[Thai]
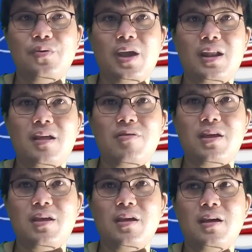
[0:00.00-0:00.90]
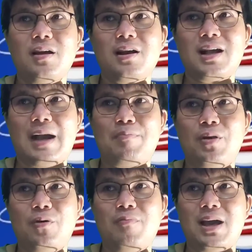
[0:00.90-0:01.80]
USTC กลับ
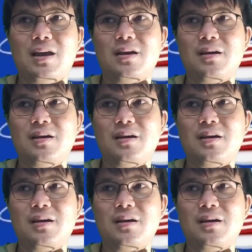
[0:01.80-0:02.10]
ลงมา